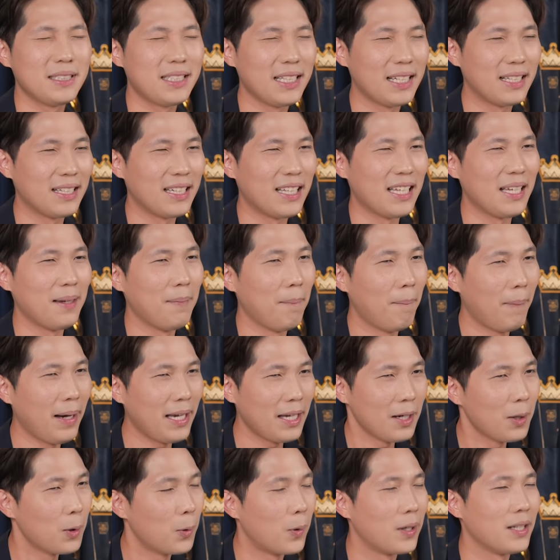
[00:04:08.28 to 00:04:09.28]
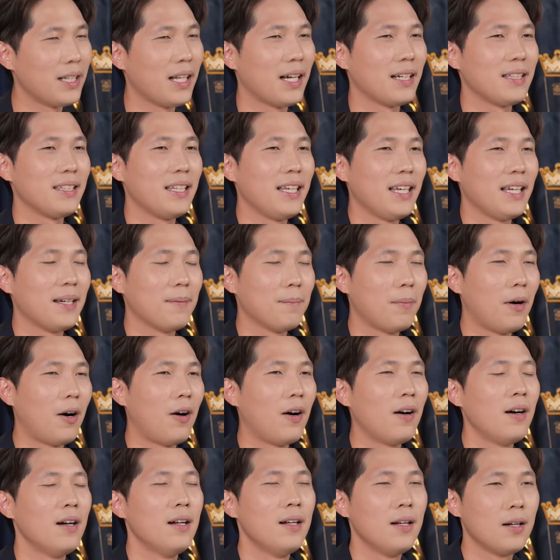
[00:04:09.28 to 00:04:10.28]
สิ่งนี้ไม่ควรอย่างยิ่งเพ
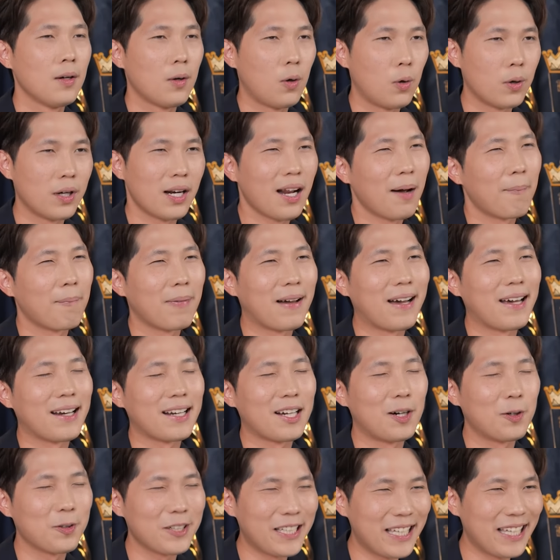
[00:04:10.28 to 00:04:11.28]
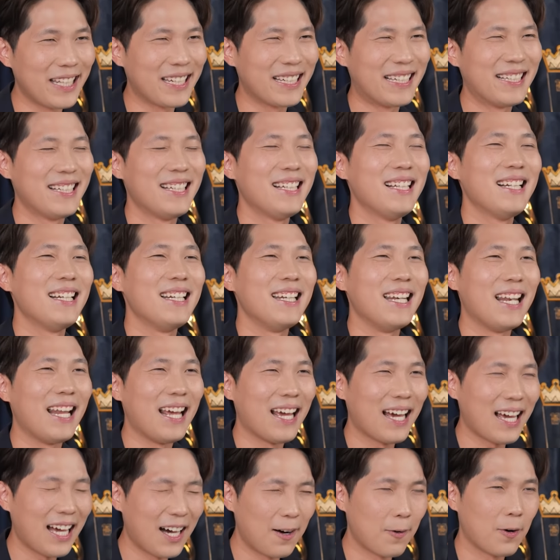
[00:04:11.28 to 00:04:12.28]
ราะคนทำงานเขาคิด
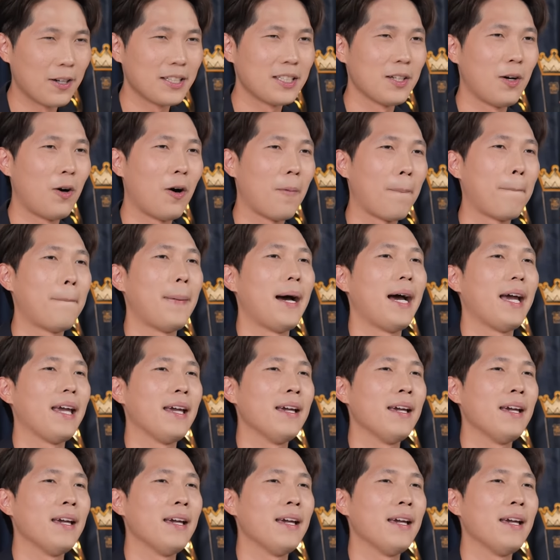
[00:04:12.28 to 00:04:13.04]
และเขาก็จะออกไป